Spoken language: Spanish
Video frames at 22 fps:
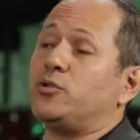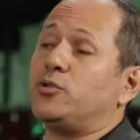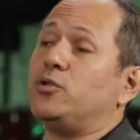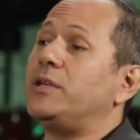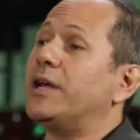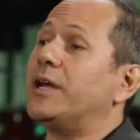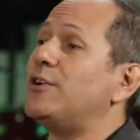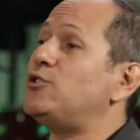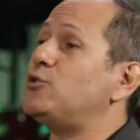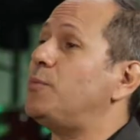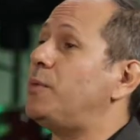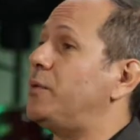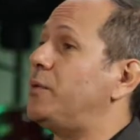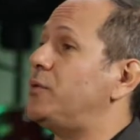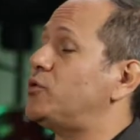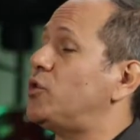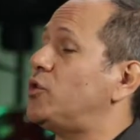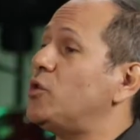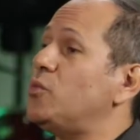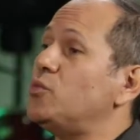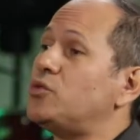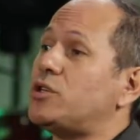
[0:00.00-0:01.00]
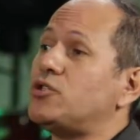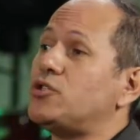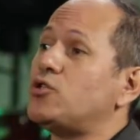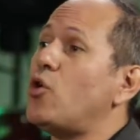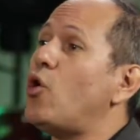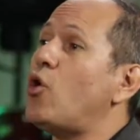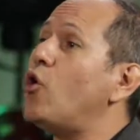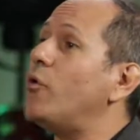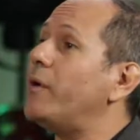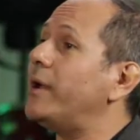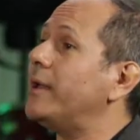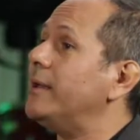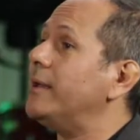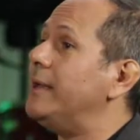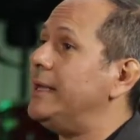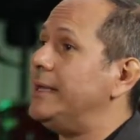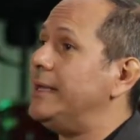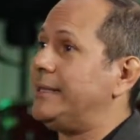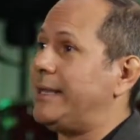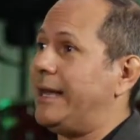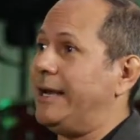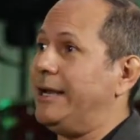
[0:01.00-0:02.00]
resulta que el supervisor es un muchacho joven,
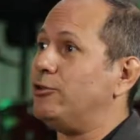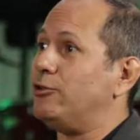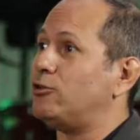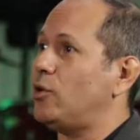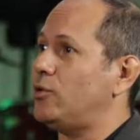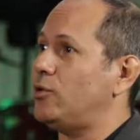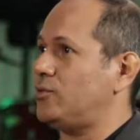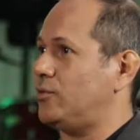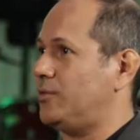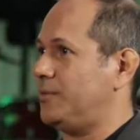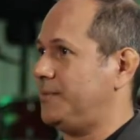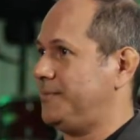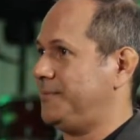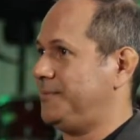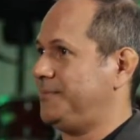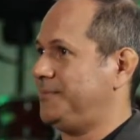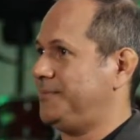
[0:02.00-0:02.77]
talentoso.